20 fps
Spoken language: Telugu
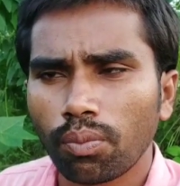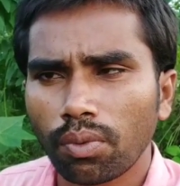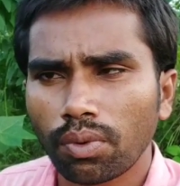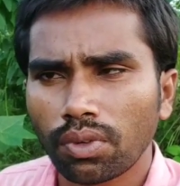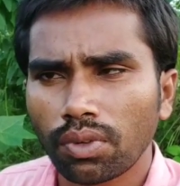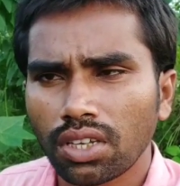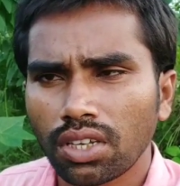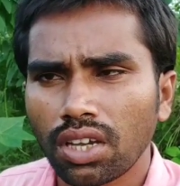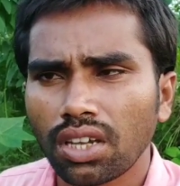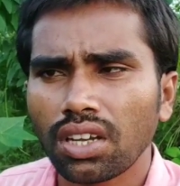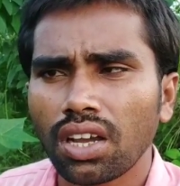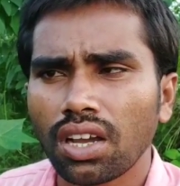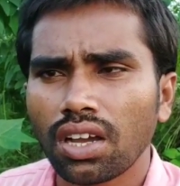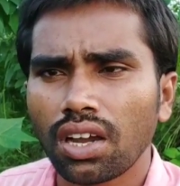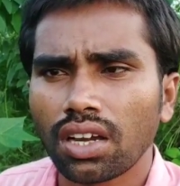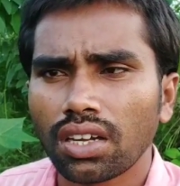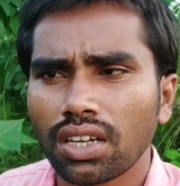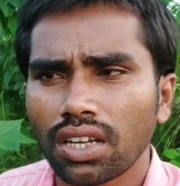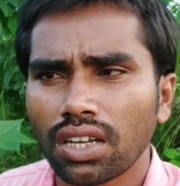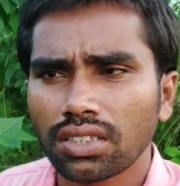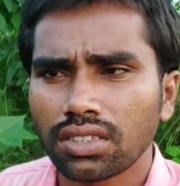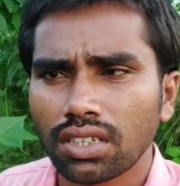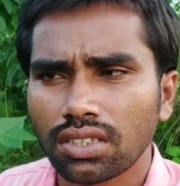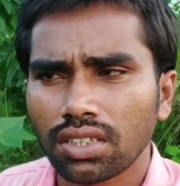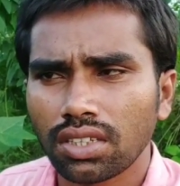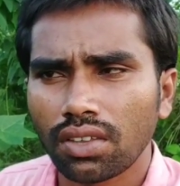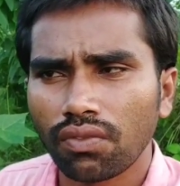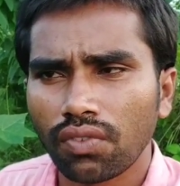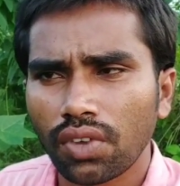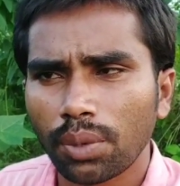ముఖ్యంగా అటాక్
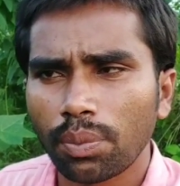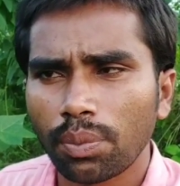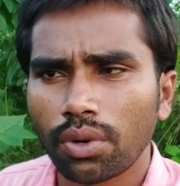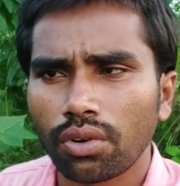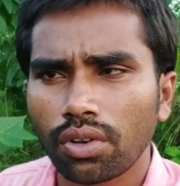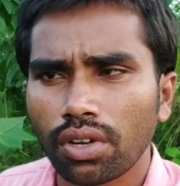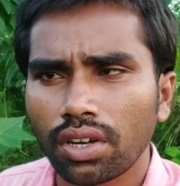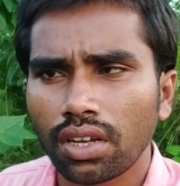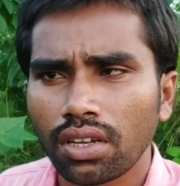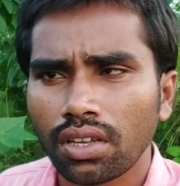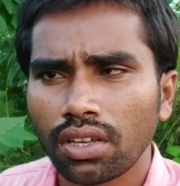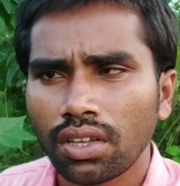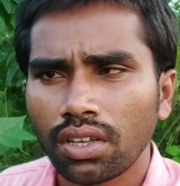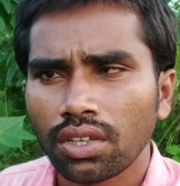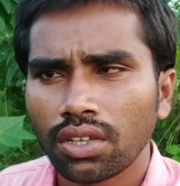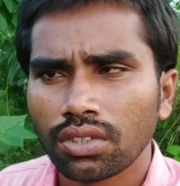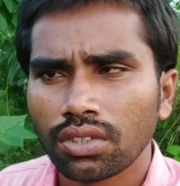చేసేది వేప నూనెనే